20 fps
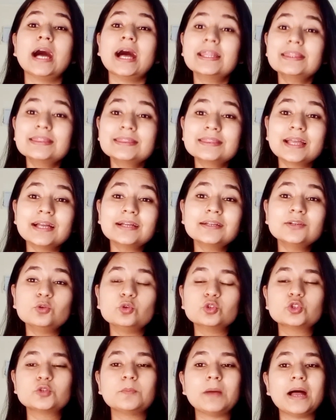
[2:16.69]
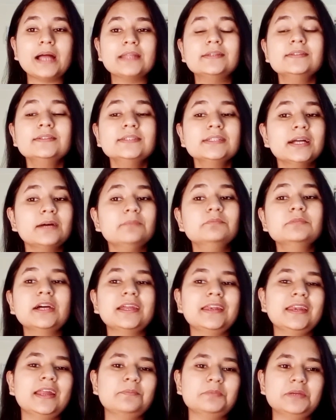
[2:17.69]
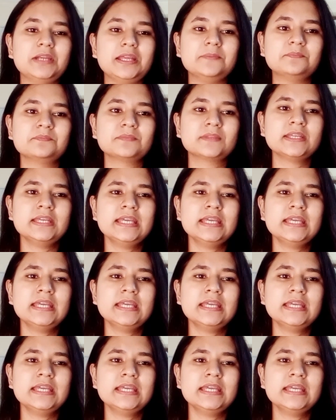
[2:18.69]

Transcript: हद तक उत्पादन कम करना पड़े